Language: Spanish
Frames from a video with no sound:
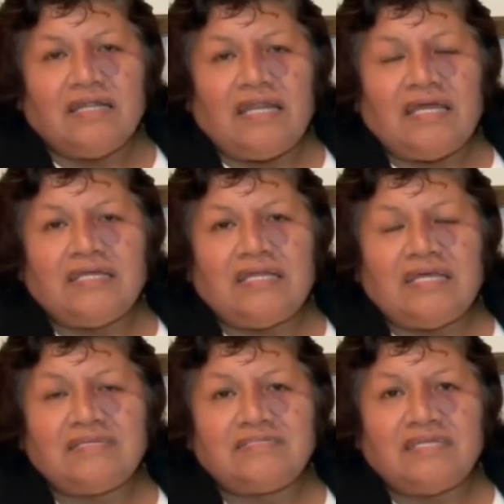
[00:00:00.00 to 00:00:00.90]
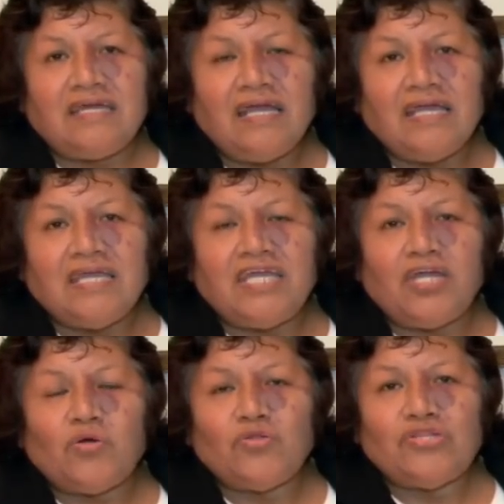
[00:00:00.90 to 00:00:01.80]
la iglesia y
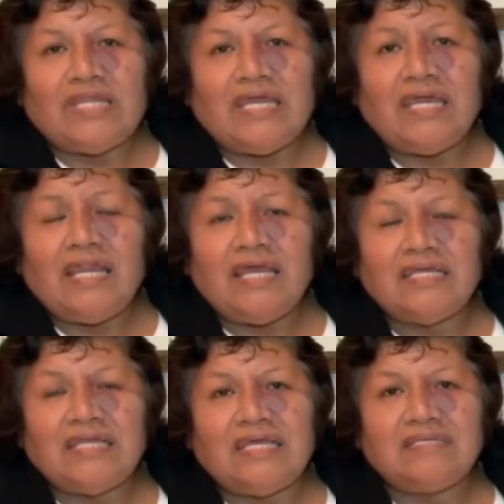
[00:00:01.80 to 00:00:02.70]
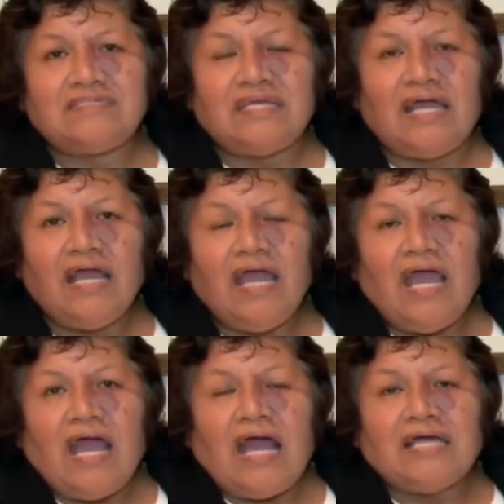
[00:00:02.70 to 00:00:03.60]
encontré a la iglesia
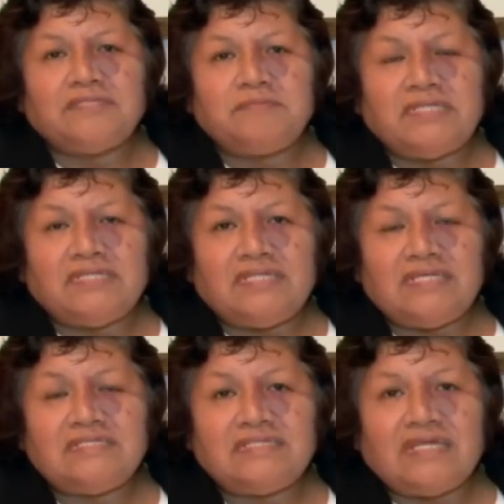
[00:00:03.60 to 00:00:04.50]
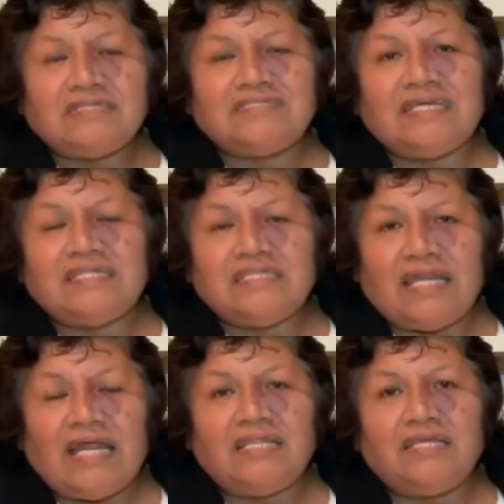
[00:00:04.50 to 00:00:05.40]
adventista
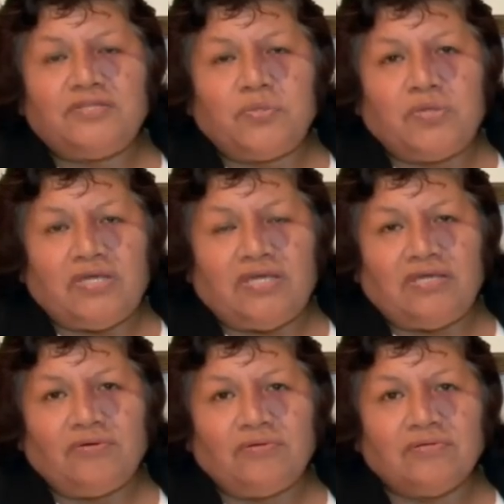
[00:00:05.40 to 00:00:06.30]
central de Trujillo